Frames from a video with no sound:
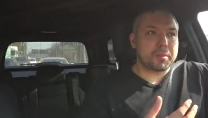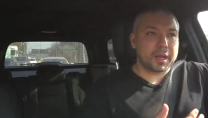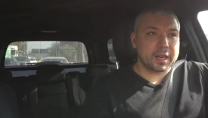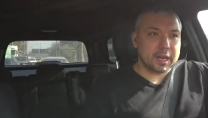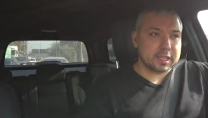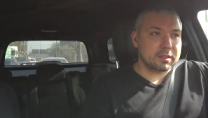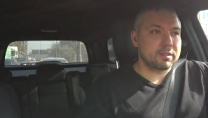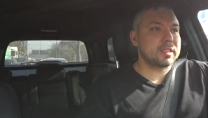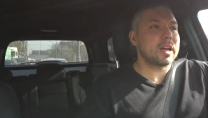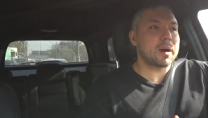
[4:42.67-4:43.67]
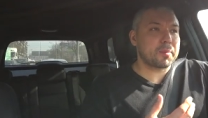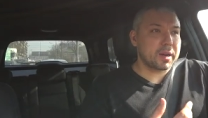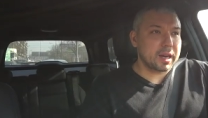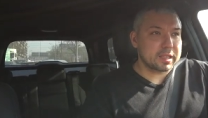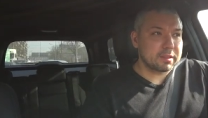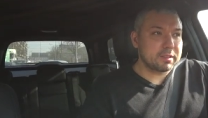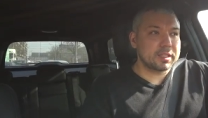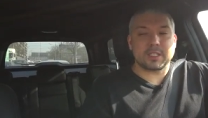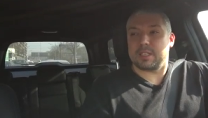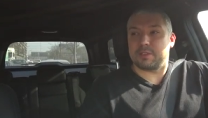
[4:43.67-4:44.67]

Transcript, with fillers: прикатывать, обкатывать